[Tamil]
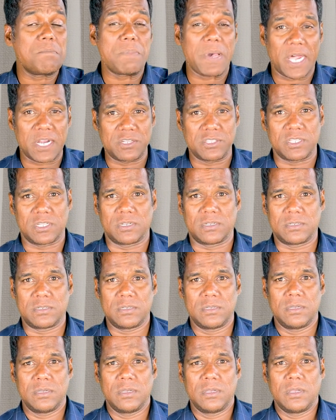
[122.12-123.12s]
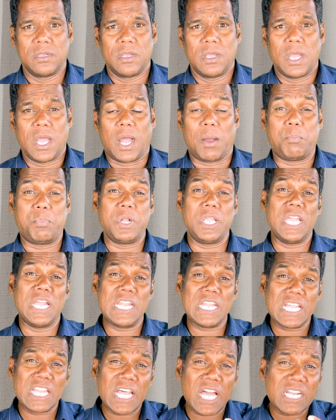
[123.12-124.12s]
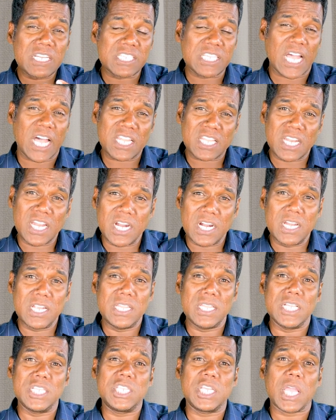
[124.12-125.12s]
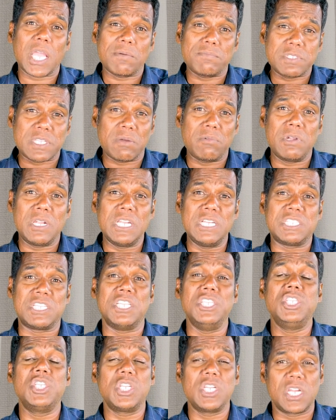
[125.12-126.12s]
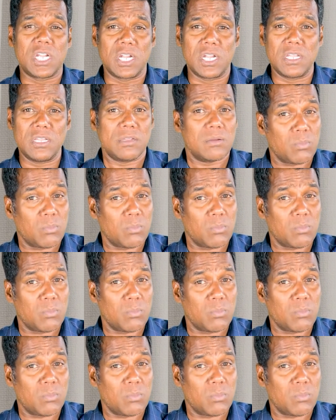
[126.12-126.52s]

கம்பேரிசன் அப்படி என்னதான் சாதனைகள் இந்த ஜேஎஃப் செவன்டீன் செஞ்சிருக்குன்னு